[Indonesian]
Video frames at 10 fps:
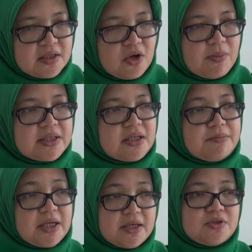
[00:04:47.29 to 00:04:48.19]
diobati
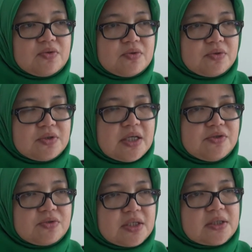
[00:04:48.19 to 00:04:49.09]
lebih lanjut
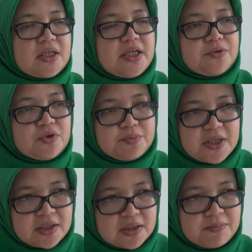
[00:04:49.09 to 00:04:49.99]
dan juga screening untuk
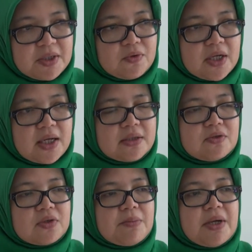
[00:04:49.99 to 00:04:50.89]
penyakit menular
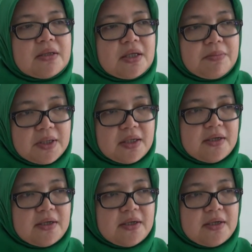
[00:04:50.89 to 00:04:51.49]
terutama TB